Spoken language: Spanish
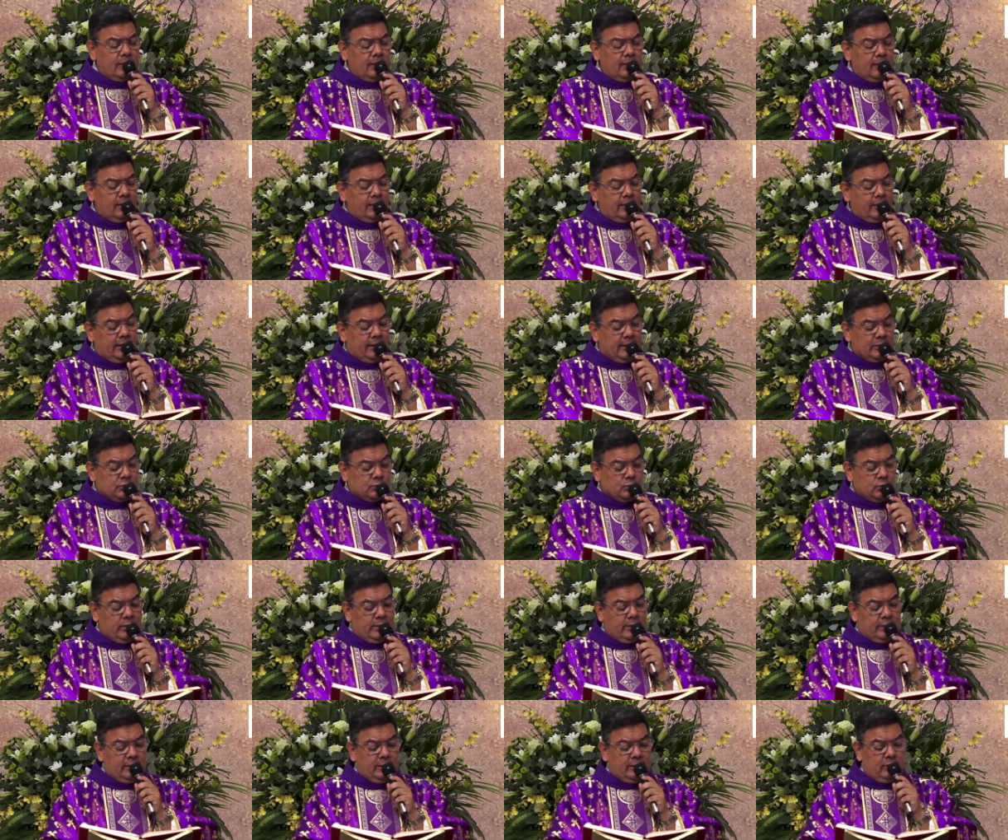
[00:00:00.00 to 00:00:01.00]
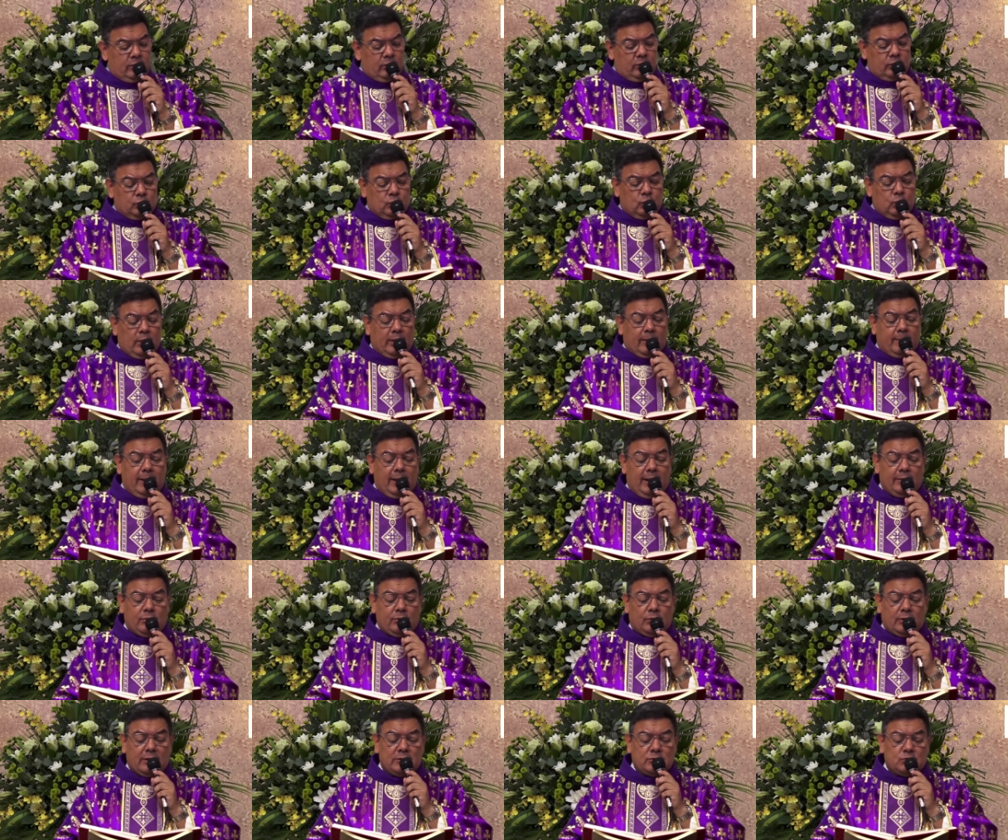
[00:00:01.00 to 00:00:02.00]
Jesús le dijo, ¿tu hermano
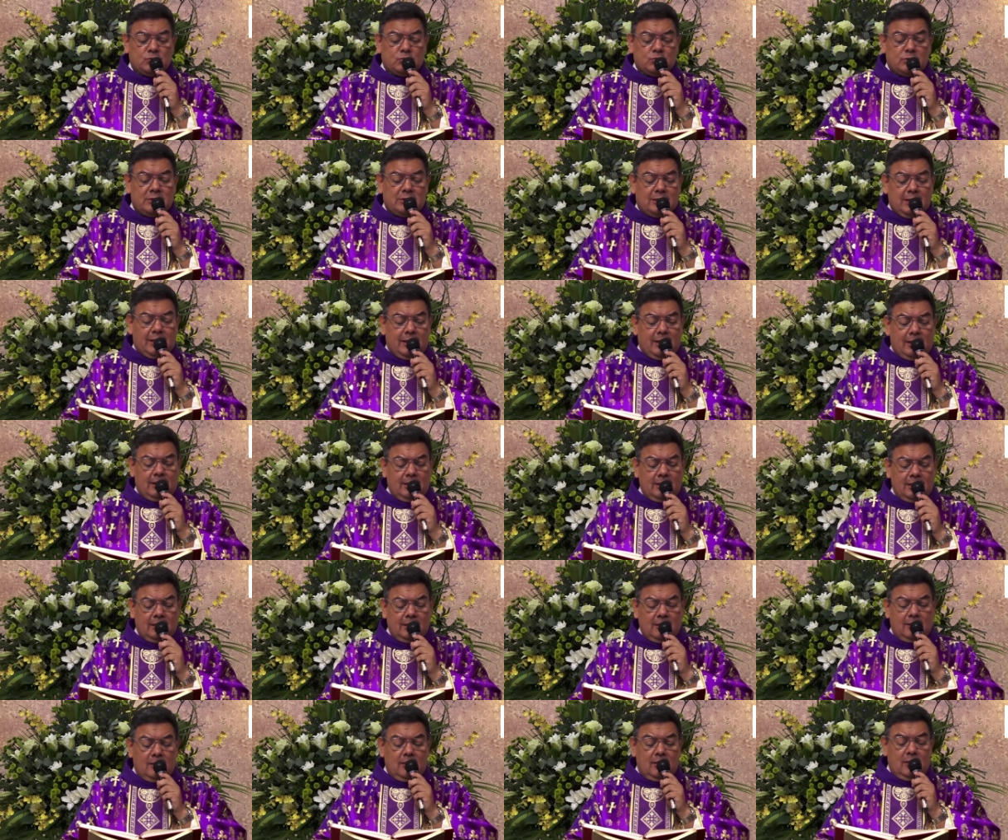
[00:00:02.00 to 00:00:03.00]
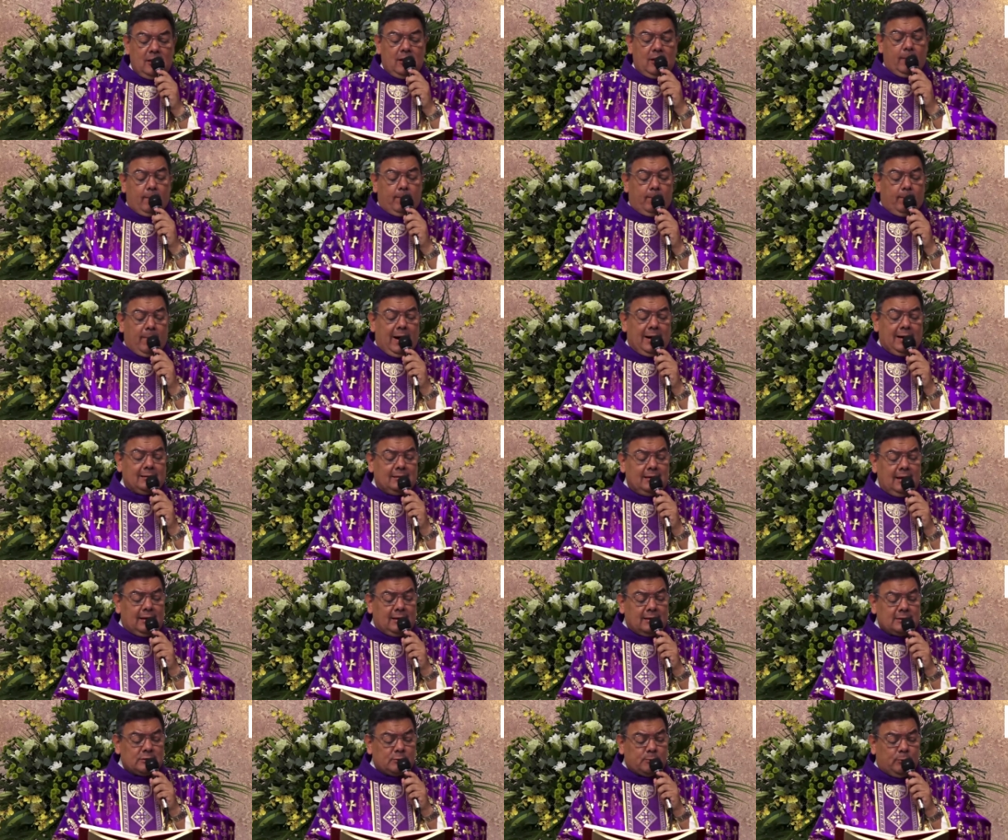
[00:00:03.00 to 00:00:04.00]
resucitará? Marta
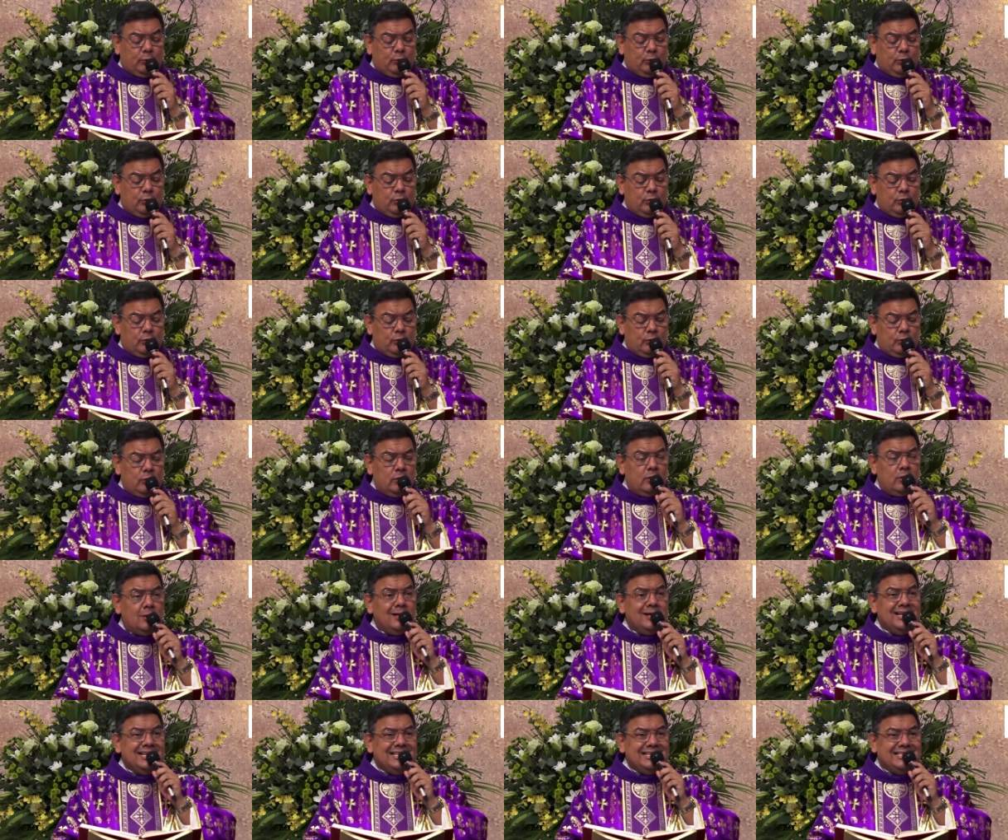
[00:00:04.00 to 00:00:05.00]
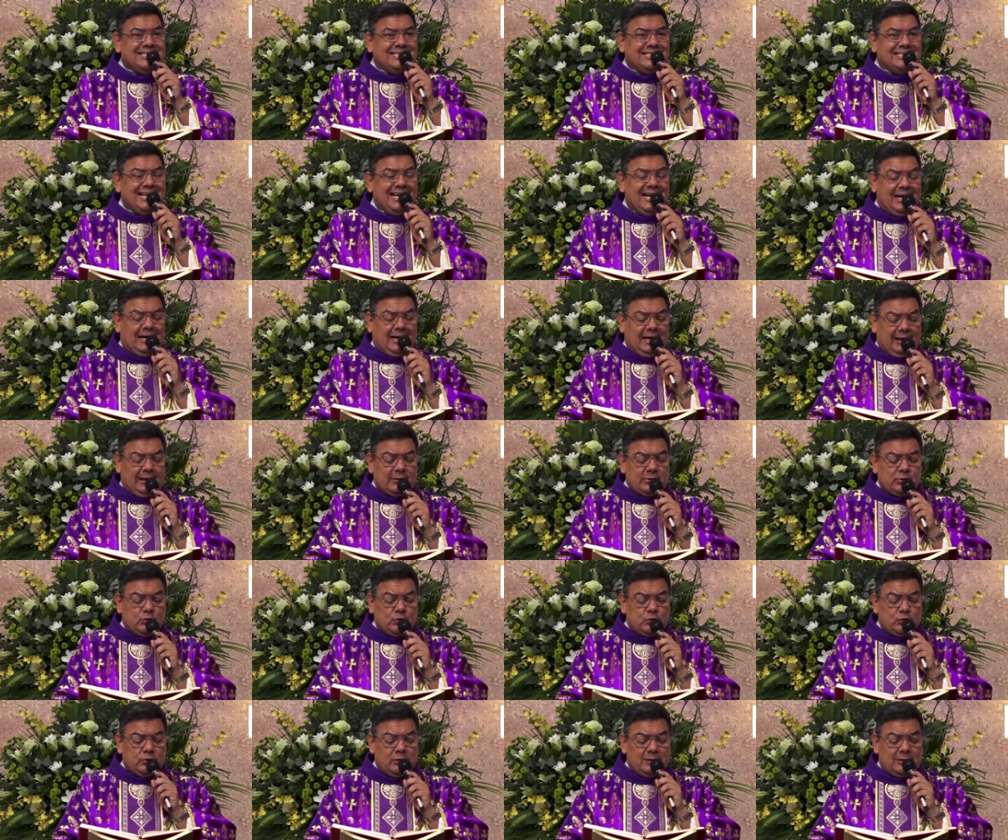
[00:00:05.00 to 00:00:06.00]
respondió, sé que
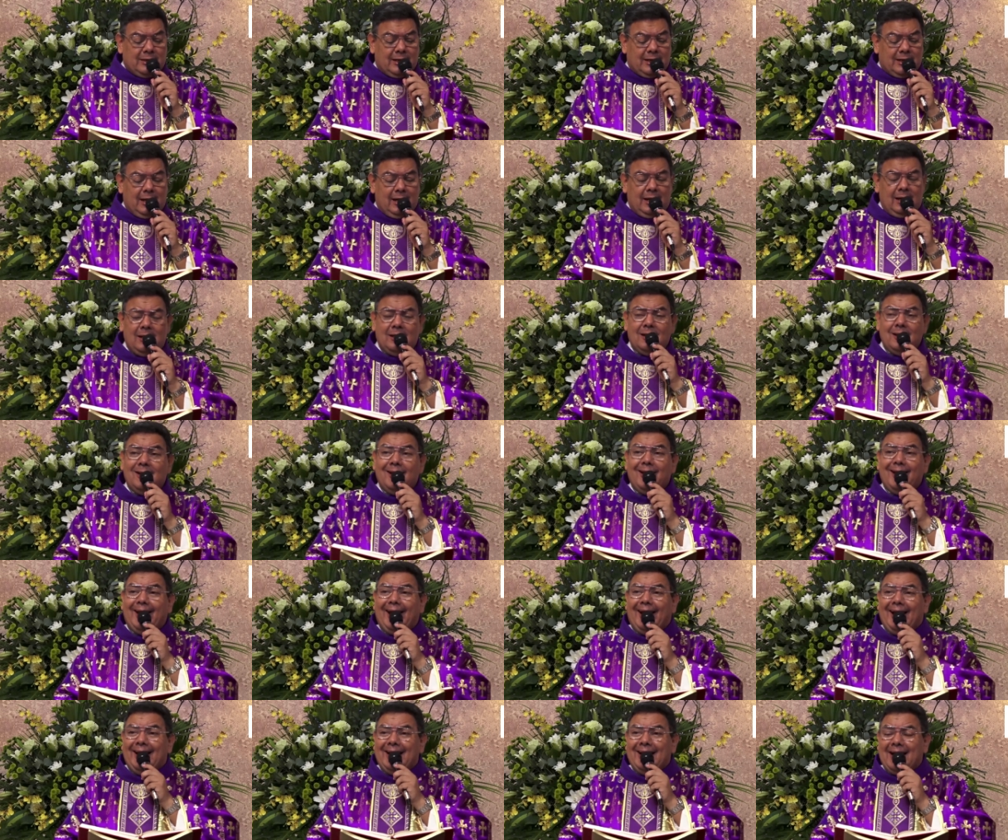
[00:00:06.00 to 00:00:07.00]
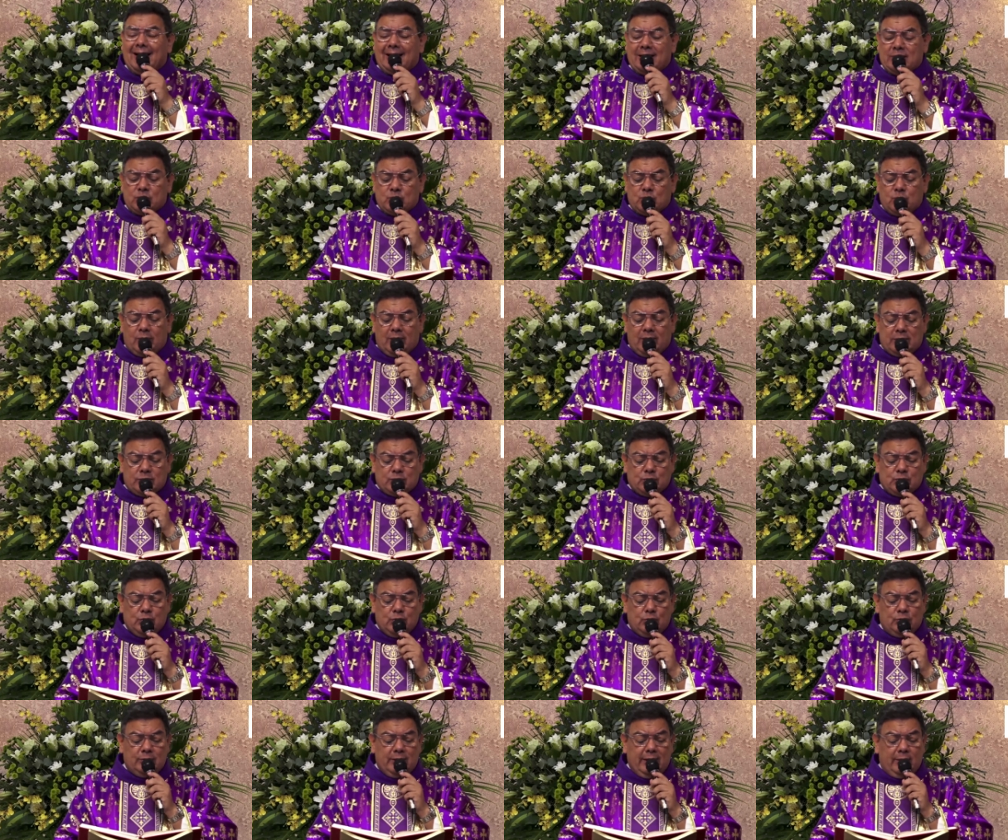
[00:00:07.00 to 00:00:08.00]
resucitará en la
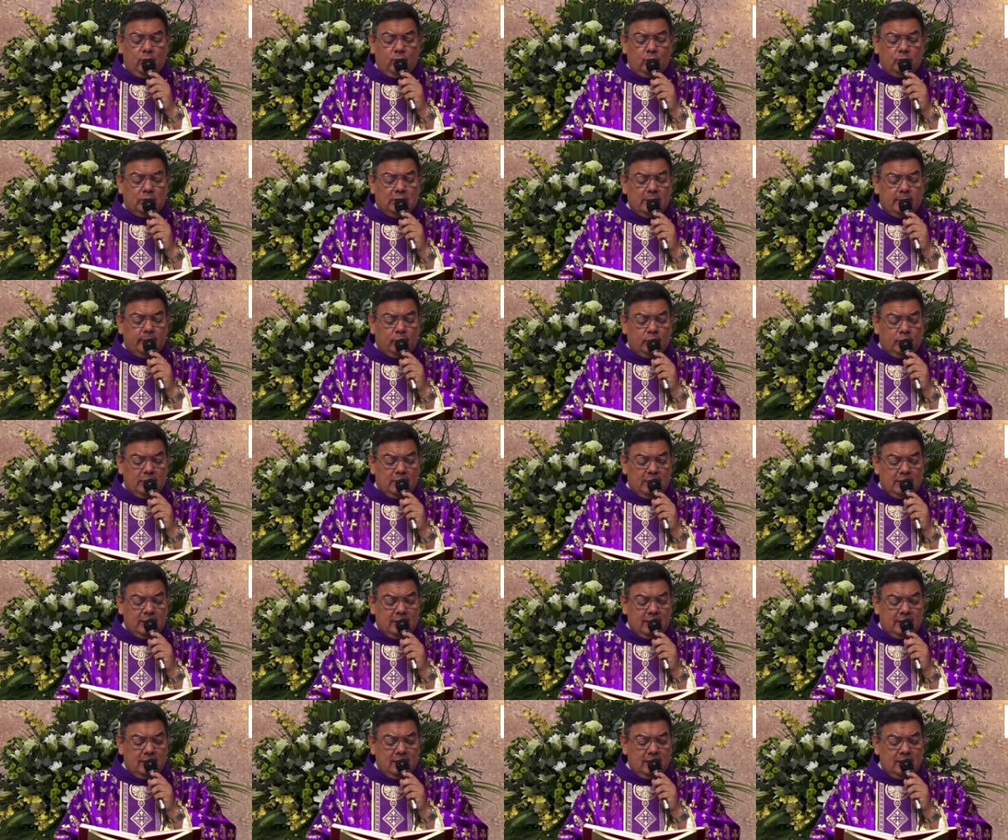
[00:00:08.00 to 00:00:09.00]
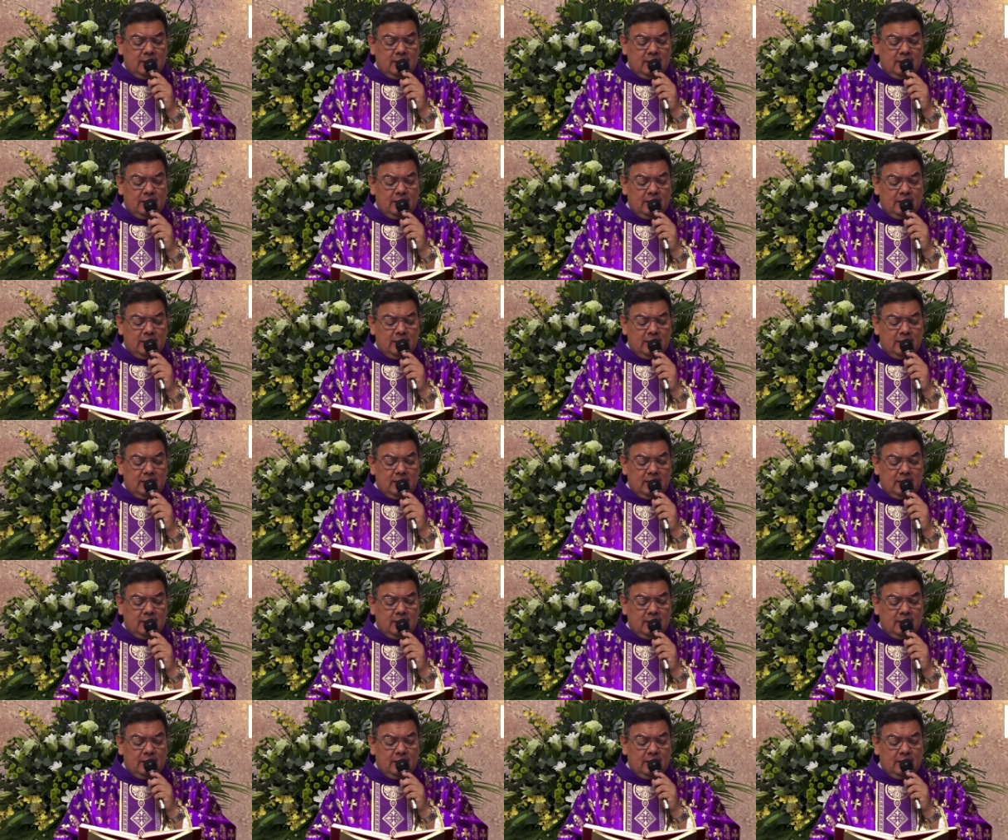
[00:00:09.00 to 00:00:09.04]
resurrección del último día.